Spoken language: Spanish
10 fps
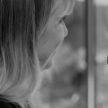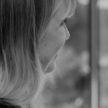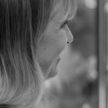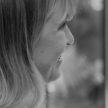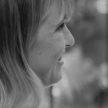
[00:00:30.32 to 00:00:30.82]

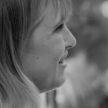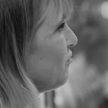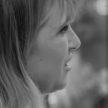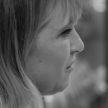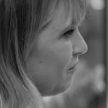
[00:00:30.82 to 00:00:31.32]
eh, que tiene
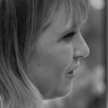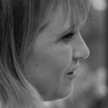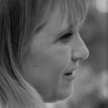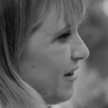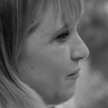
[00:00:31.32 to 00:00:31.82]

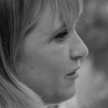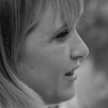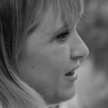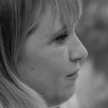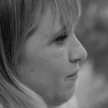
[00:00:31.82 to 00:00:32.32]
autismo, que por
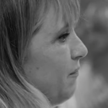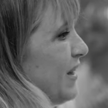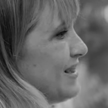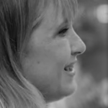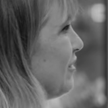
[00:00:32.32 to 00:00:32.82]
ahí
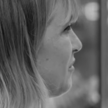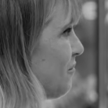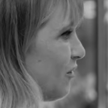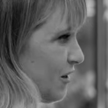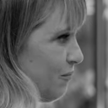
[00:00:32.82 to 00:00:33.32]
pasé lo
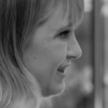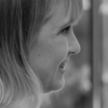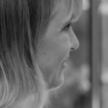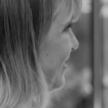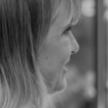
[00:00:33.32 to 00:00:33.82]
mismo que
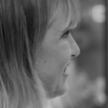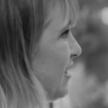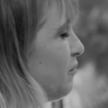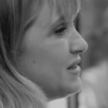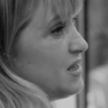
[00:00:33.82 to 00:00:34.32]
pasaron ellas
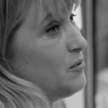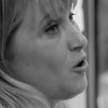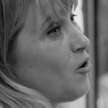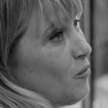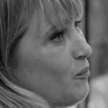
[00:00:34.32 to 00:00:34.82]
al
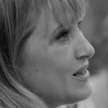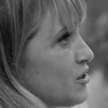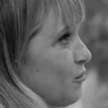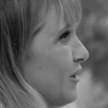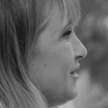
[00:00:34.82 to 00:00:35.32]
principio, o
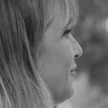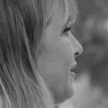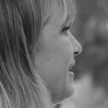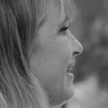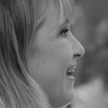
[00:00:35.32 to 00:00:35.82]
paso, porque esto no
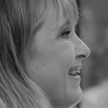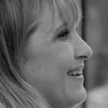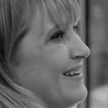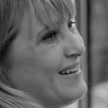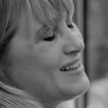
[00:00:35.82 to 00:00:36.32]
es
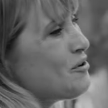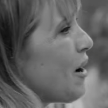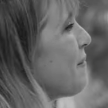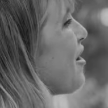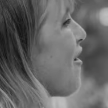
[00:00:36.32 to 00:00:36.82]
que... Es un
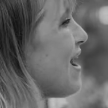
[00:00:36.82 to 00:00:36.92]
camino